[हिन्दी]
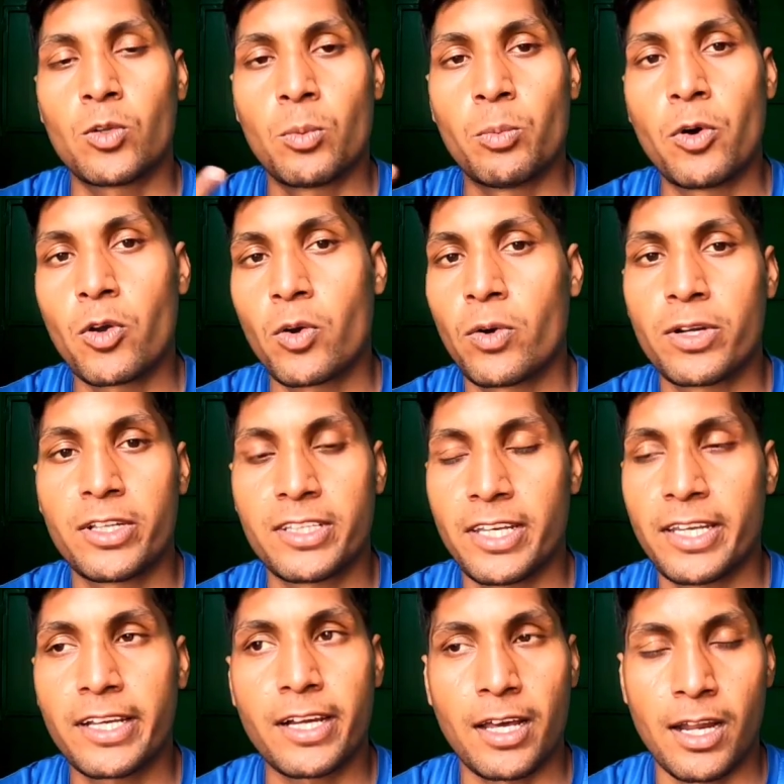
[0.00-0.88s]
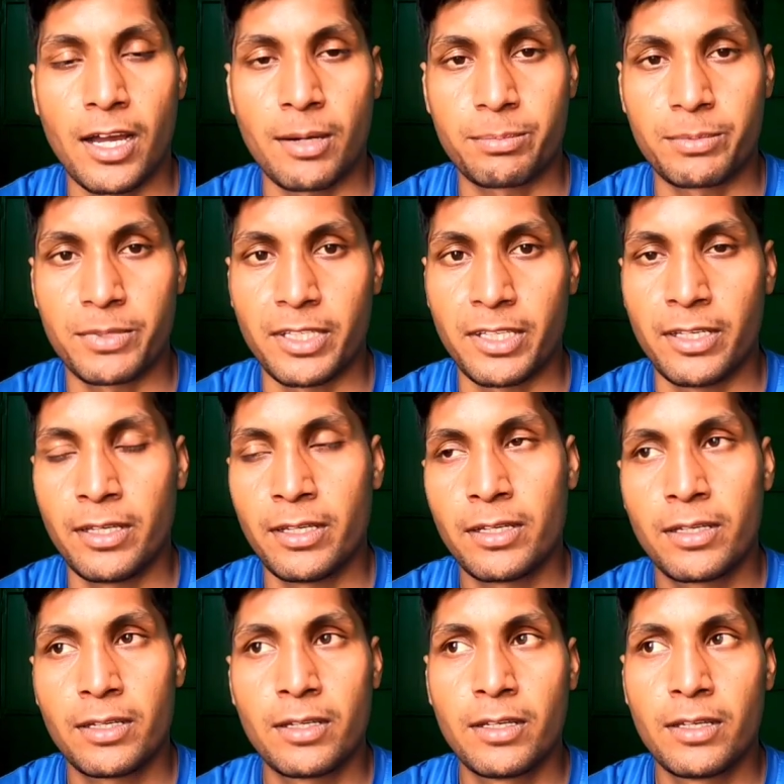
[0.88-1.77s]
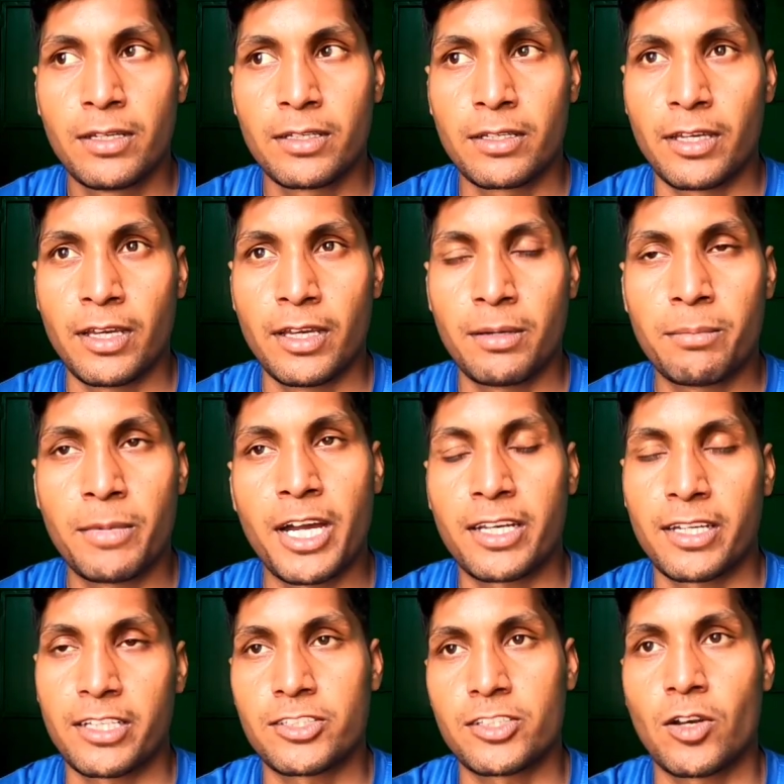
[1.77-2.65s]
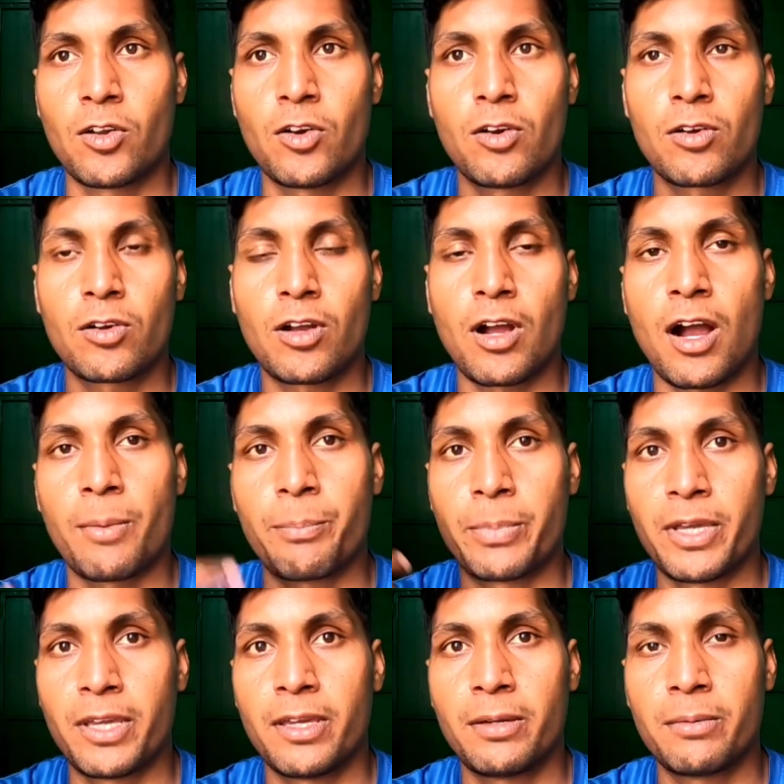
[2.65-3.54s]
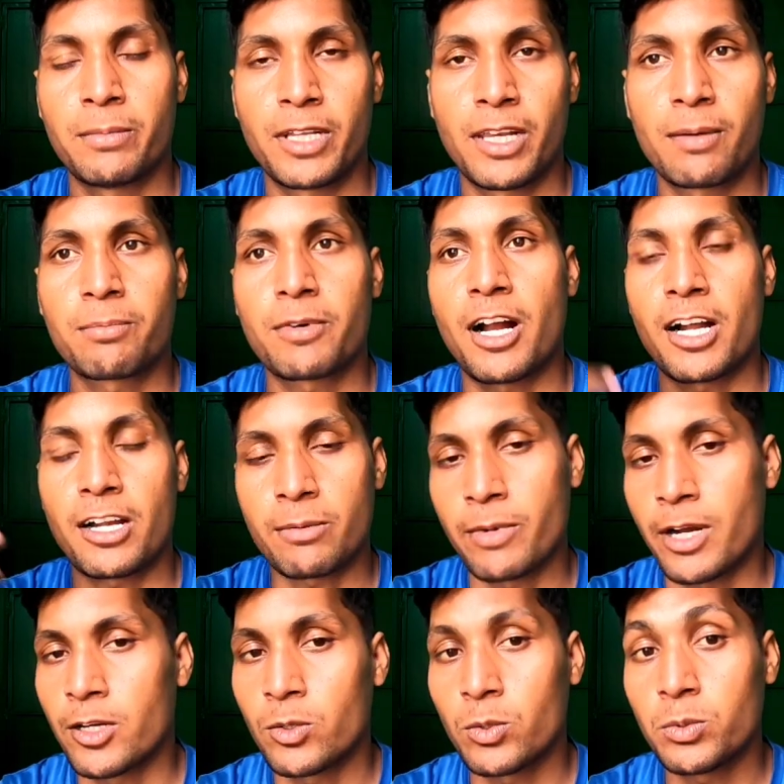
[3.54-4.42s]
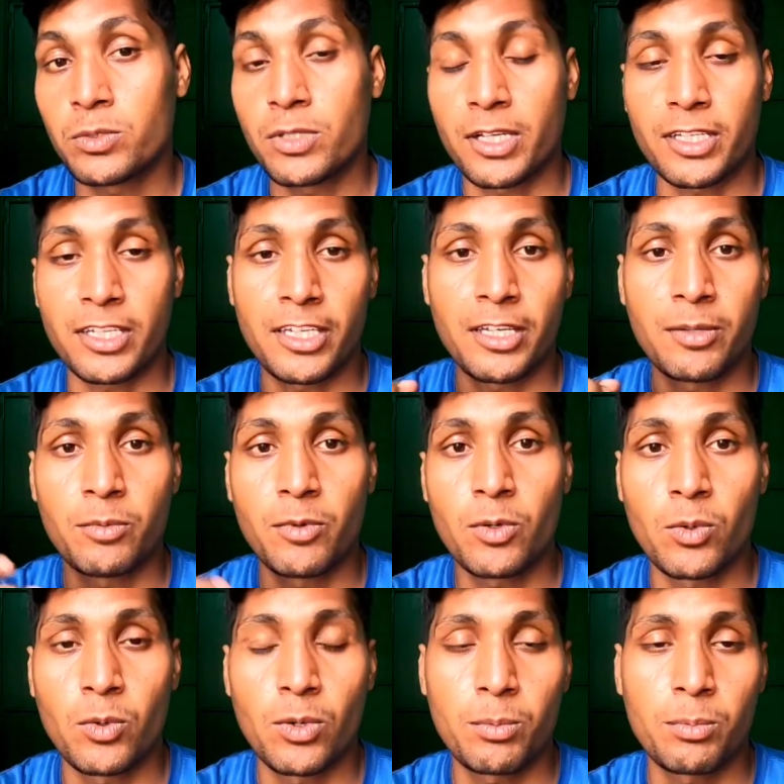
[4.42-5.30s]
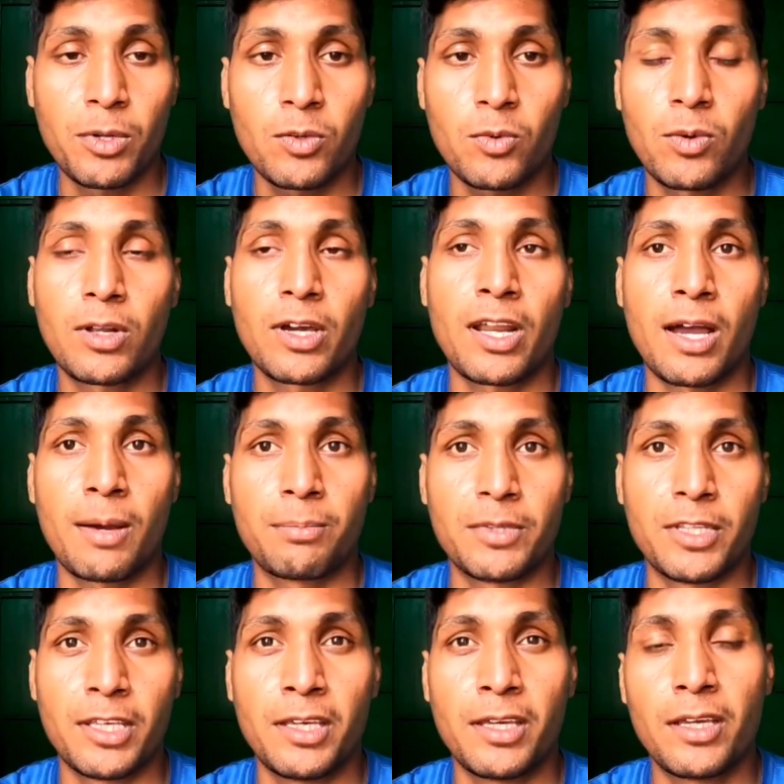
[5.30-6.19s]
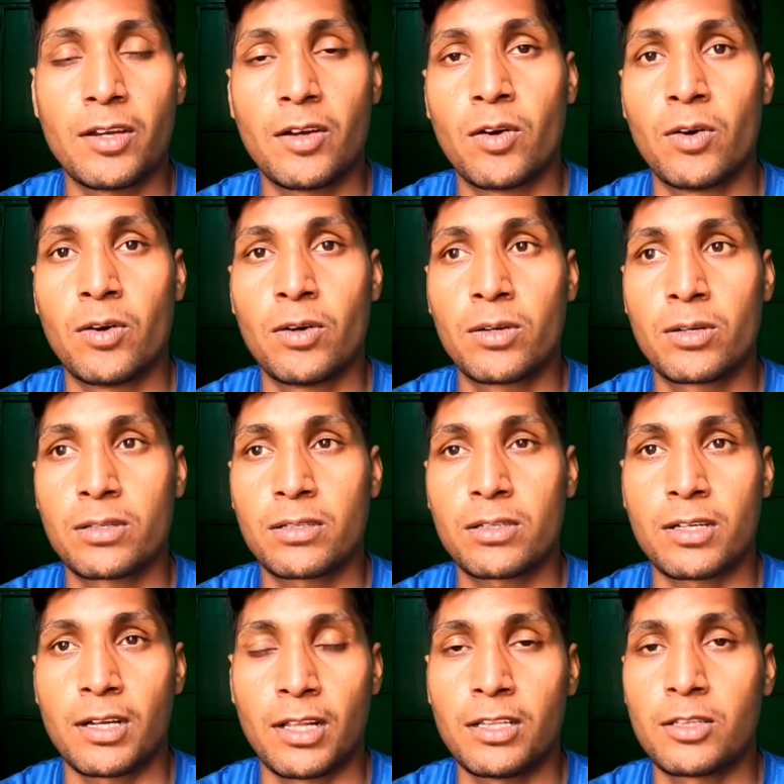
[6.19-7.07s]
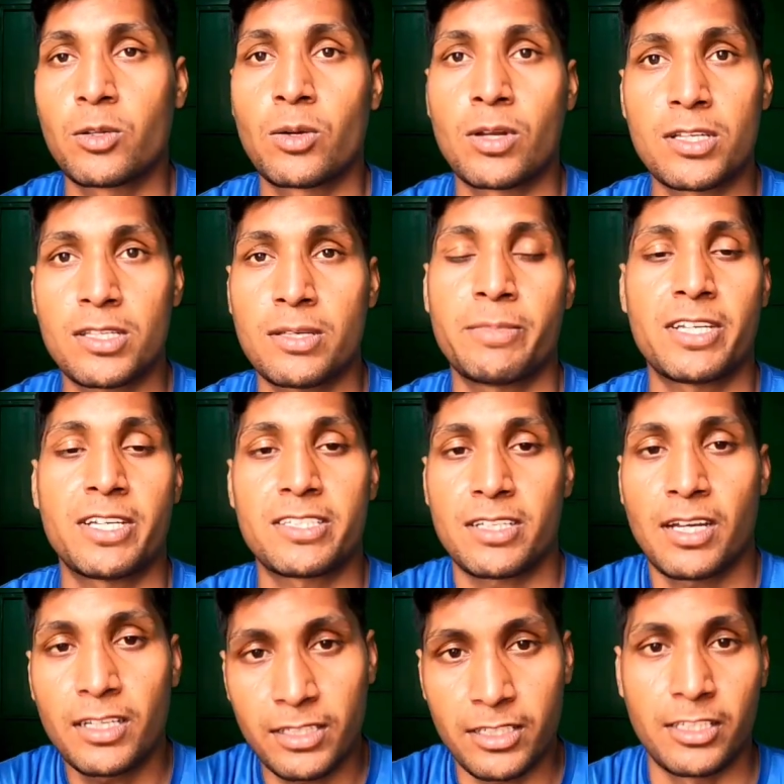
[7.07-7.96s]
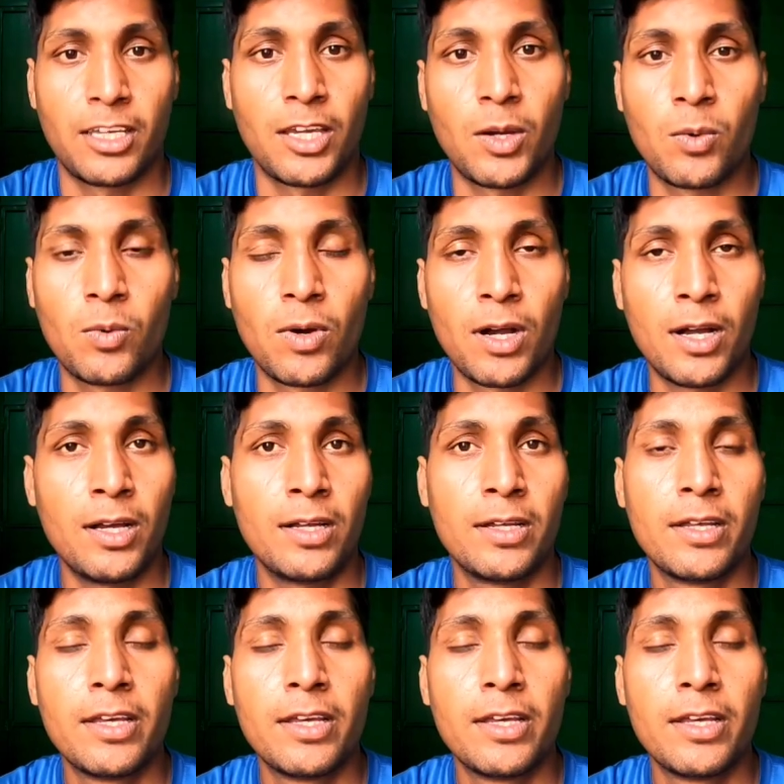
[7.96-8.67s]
तो वो रोड इतनी ख़राब थी कि मान के चलो काफ़ी मतलब काठमांडू तक ही वो रोड बिल्कुल ख़राब थी और कल थोड़ा सा मेरे साथ ये हुआ